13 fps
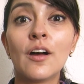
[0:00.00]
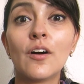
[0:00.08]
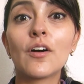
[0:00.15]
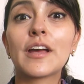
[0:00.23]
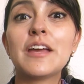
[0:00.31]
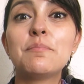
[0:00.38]

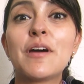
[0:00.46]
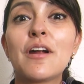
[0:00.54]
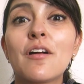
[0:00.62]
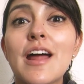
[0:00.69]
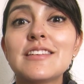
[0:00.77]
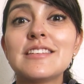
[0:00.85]
Ok,
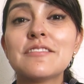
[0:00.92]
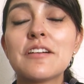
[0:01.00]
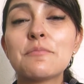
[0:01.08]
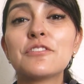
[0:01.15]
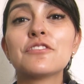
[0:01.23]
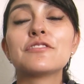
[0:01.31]
pero ahora sí
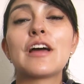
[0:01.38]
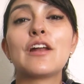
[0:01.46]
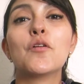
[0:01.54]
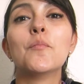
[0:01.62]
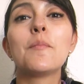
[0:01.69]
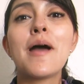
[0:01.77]
vámonos a
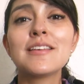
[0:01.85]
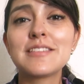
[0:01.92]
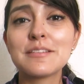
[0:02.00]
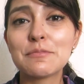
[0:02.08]
lo más